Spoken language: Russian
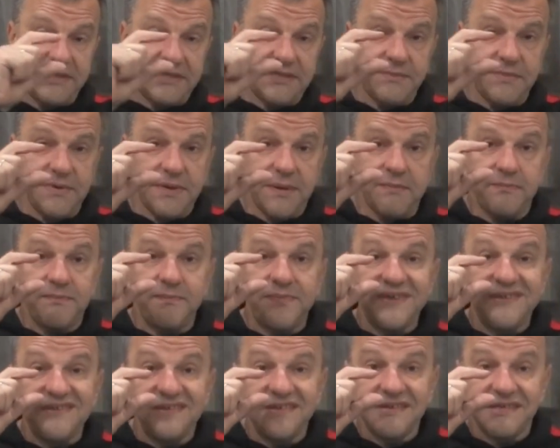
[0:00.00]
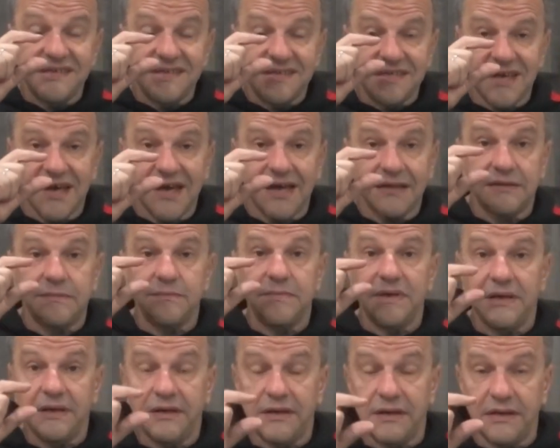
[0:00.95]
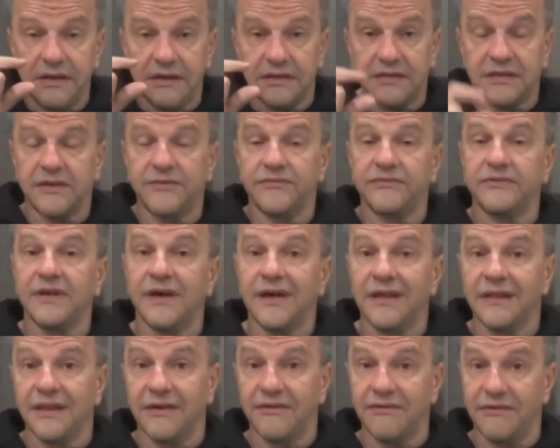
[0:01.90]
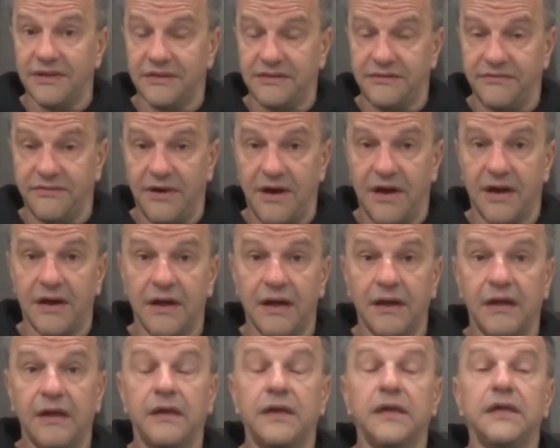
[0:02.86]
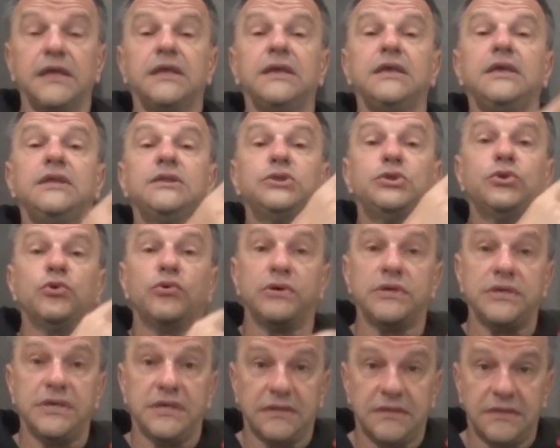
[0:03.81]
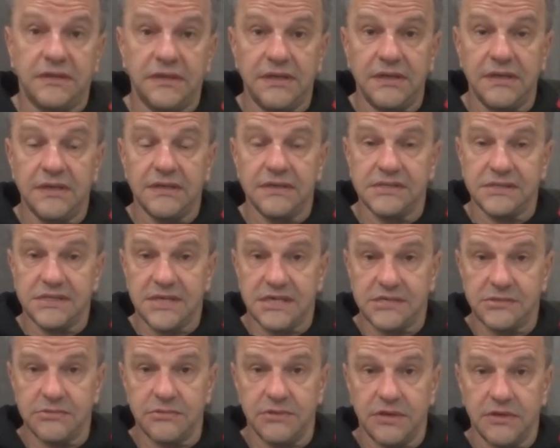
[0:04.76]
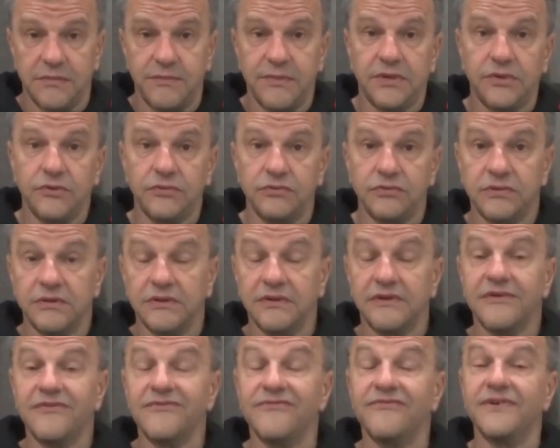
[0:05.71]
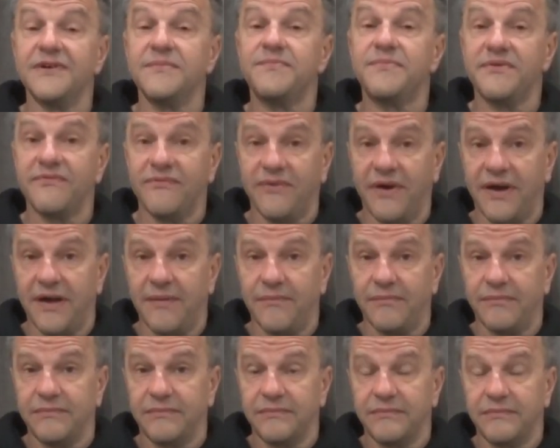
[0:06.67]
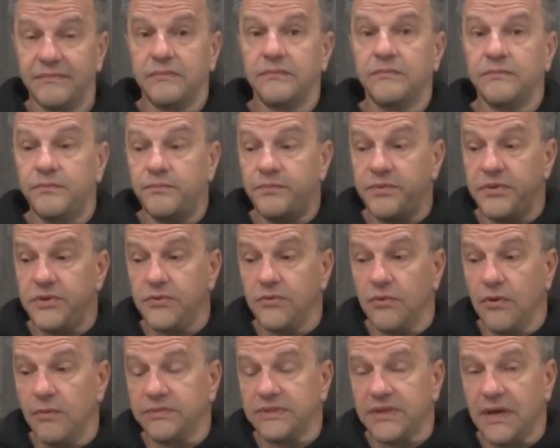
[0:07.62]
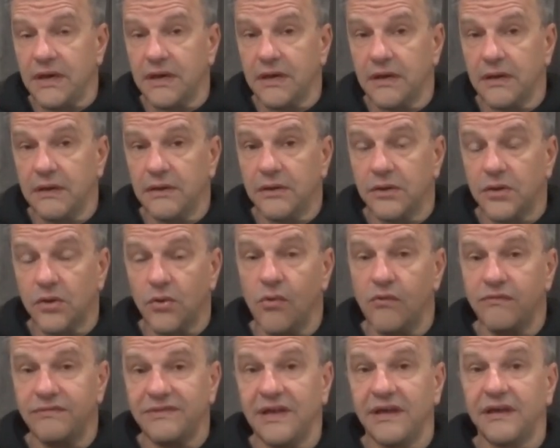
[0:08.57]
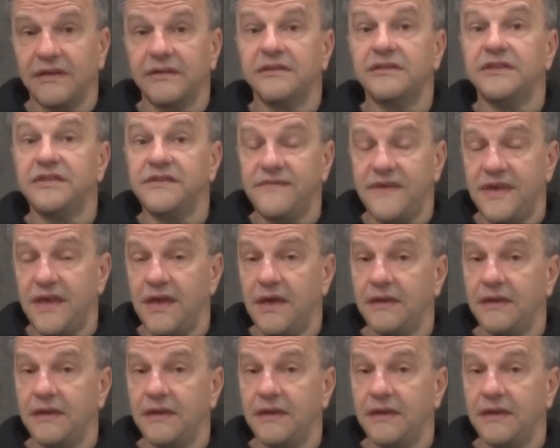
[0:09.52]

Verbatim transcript: себе 50 мл данного отвара и до еды за 40 минут выпиваем. Пьем так ровно 2